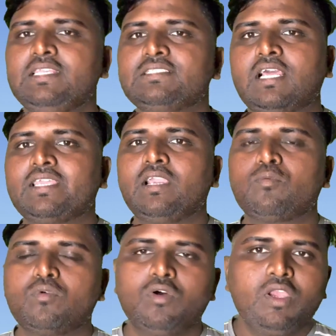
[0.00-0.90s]
तीन साल की
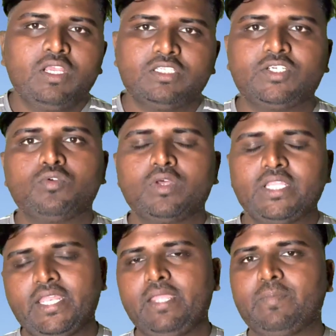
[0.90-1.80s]
आपको
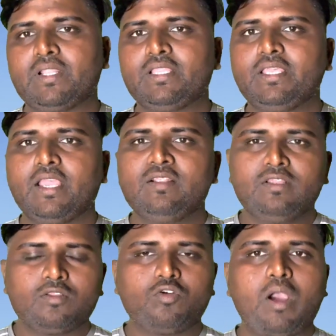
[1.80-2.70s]
ज़रूरत नहीं पड़ती है
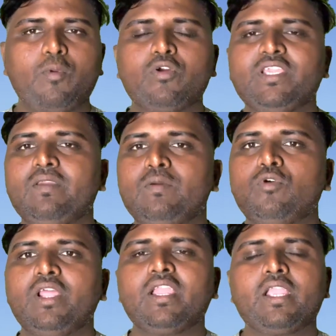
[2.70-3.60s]
तो आप लोग ये भी
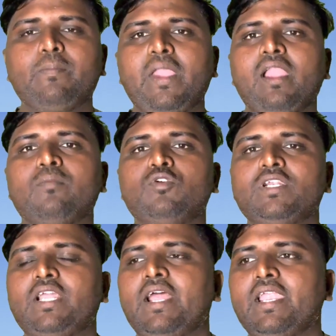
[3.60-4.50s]
बोलेंगे कि बैंक
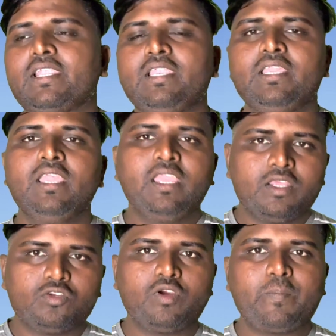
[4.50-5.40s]
मुझे डायरेक्टली
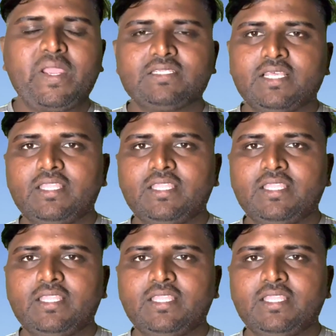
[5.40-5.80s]
जो है पैसा